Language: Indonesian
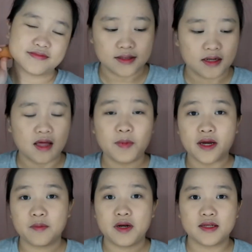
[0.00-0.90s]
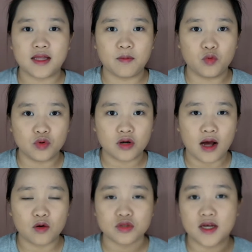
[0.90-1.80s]
Setelah pakai bedak tabur,
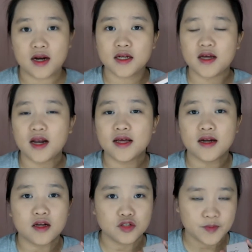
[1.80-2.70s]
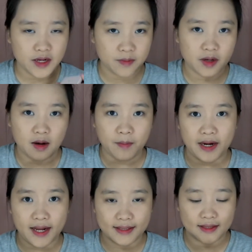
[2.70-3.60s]
aku saranin kalian harus pakai bedak
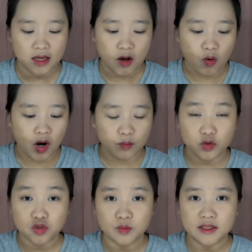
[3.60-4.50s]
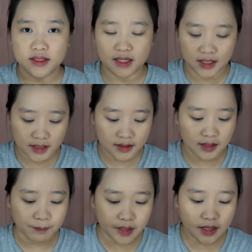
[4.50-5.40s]
padat. Walaupun cuma sedikit,
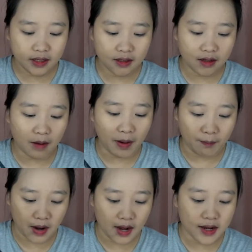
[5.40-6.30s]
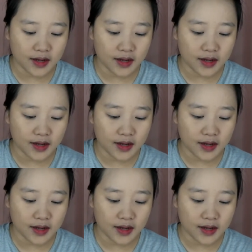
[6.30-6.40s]
tapi nggak apa-apa.